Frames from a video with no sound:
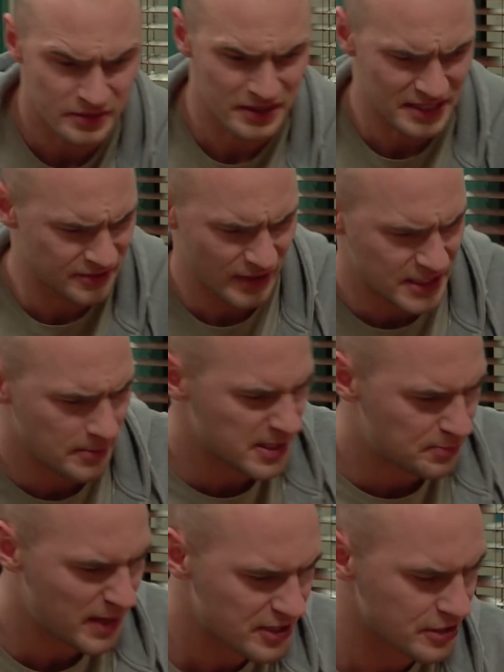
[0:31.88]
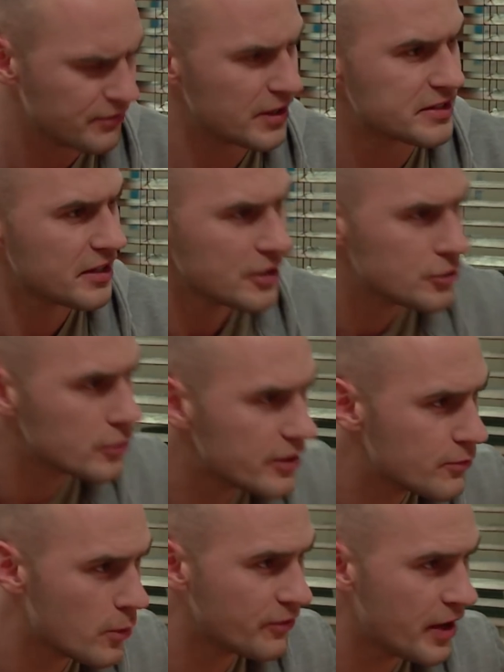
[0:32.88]
Nazywacie bezpiecznym wiercenie dziury
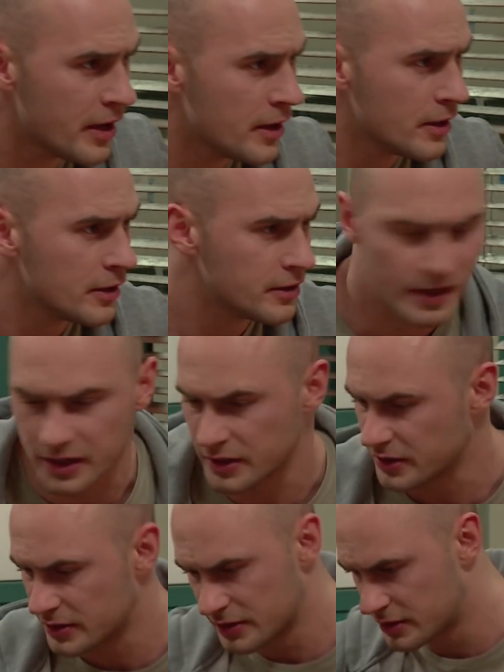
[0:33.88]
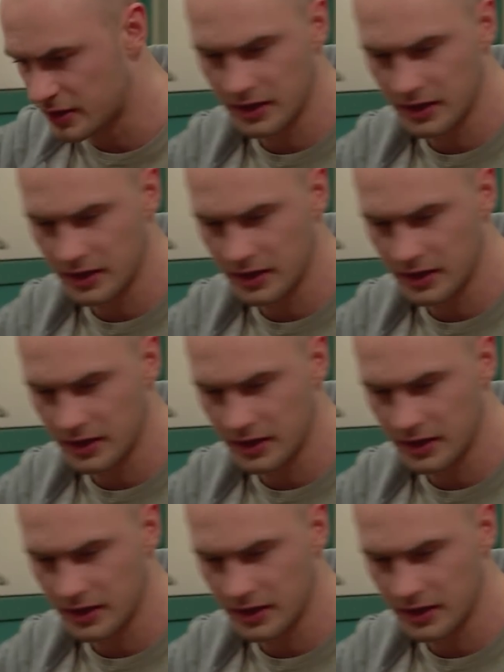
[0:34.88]
w głowie? Nie, to jest